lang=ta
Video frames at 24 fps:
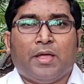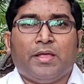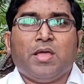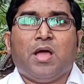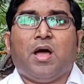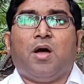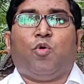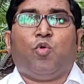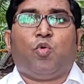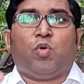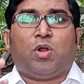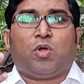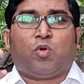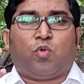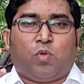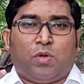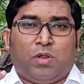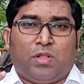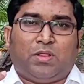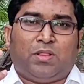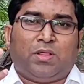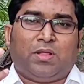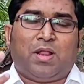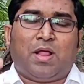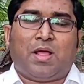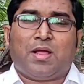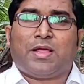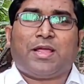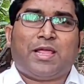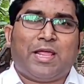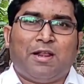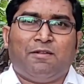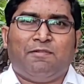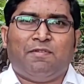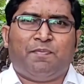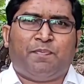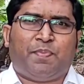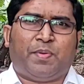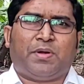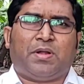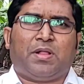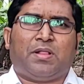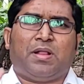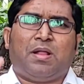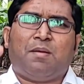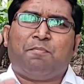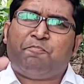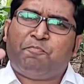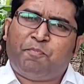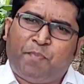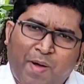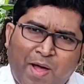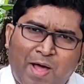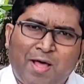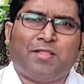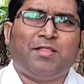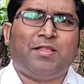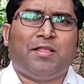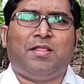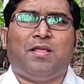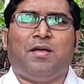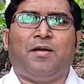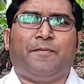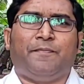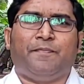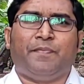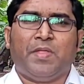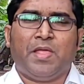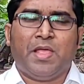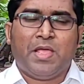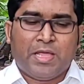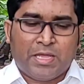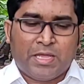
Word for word: ஐயா உங்களை குறித்து நான் கேள்விப்பட்டதான் பாதி தான்